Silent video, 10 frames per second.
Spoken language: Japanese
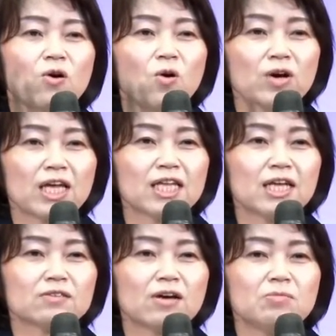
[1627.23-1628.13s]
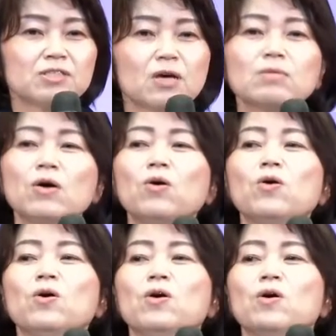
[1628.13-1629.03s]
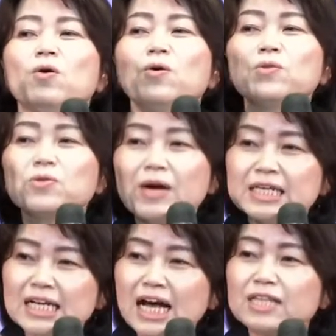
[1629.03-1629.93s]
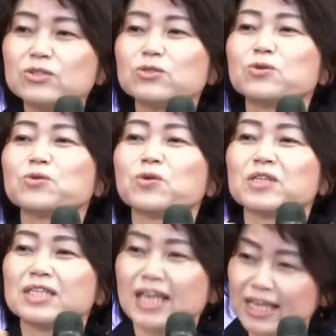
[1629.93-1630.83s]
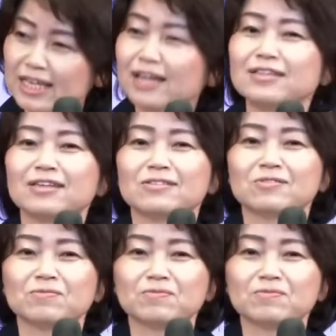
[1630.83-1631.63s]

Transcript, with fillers: 根源なる神様を本当は理解することできないんです。